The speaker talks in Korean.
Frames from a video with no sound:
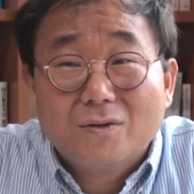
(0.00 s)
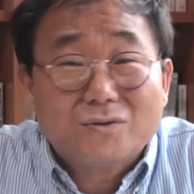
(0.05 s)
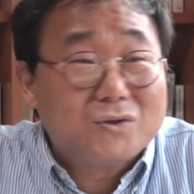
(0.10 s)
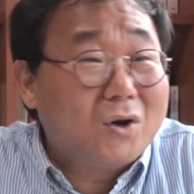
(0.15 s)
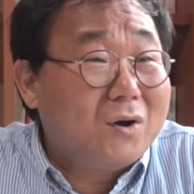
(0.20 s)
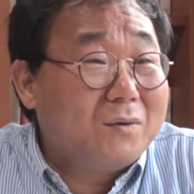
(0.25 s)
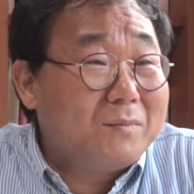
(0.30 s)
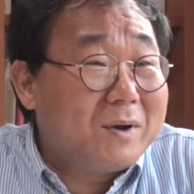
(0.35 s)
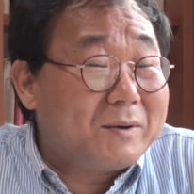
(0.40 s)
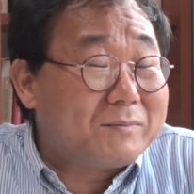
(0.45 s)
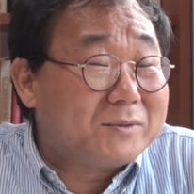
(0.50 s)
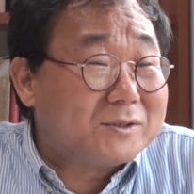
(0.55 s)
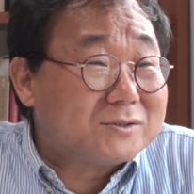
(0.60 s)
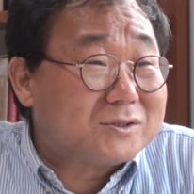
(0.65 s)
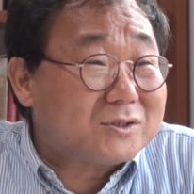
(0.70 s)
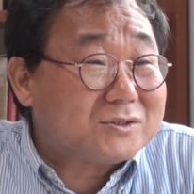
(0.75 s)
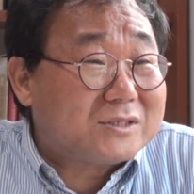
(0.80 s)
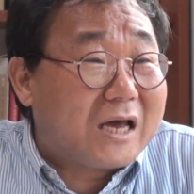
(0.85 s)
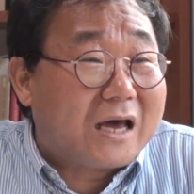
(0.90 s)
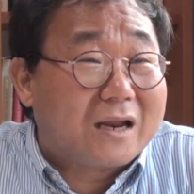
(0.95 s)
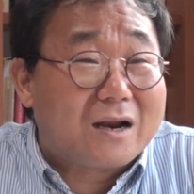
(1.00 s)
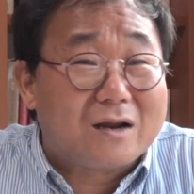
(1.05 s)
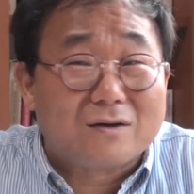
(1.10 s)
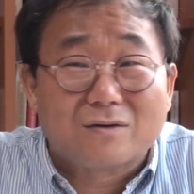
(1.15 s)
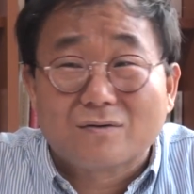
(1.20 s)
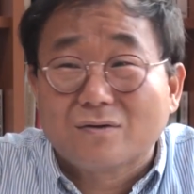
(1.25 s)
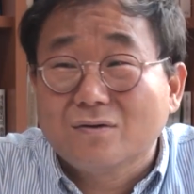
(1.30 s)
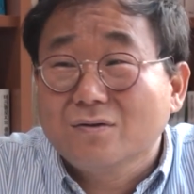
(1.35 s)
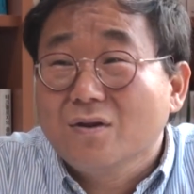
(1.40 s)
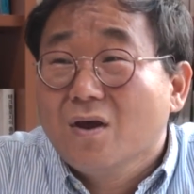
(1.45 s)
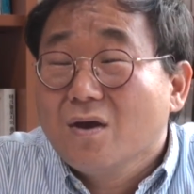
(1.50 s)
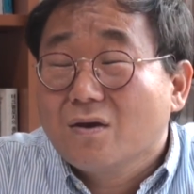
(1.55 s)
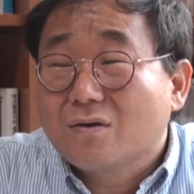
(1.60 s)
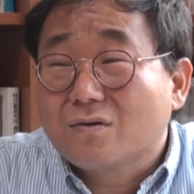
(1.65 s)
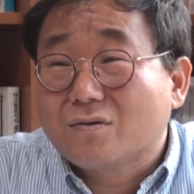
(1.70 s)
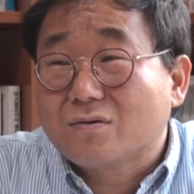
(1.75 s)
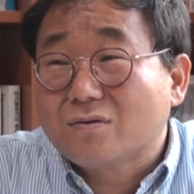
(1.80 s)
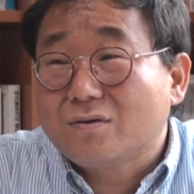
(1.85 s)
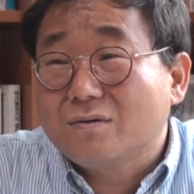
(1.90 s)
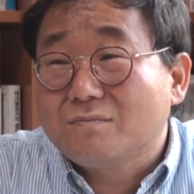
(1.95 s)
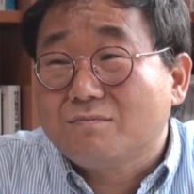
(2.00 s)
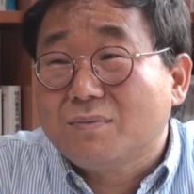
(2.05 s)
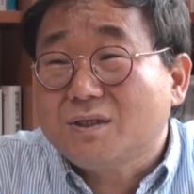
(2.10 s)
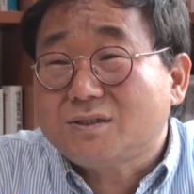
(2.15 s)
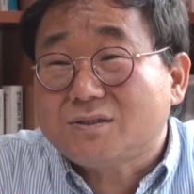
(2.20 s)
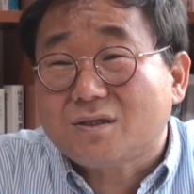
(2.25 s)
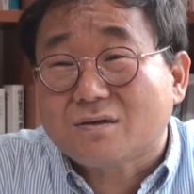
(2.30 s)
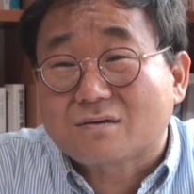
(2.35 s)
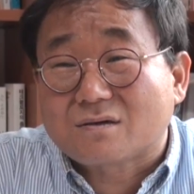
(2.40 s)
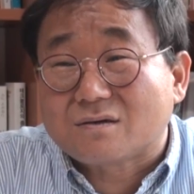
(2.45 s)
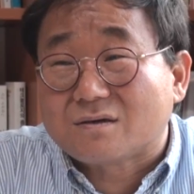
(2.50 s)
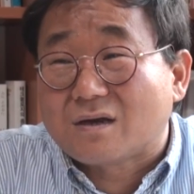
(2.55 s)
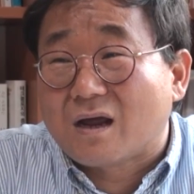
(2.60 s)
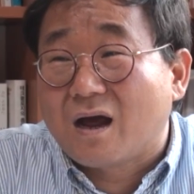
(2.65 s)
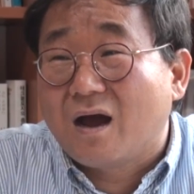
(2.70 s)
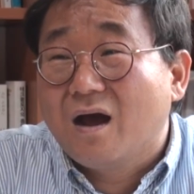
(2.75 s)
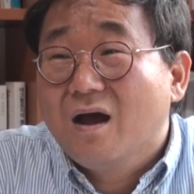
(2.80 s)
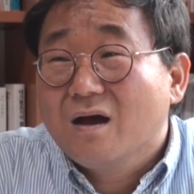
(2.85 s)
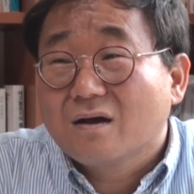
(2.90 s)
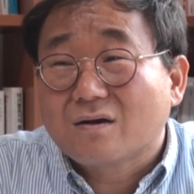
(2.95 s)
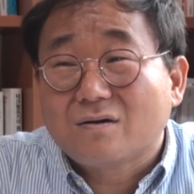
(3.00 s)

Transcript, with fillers: 처음 하면서 잘하는 건 그거는 미쳤거나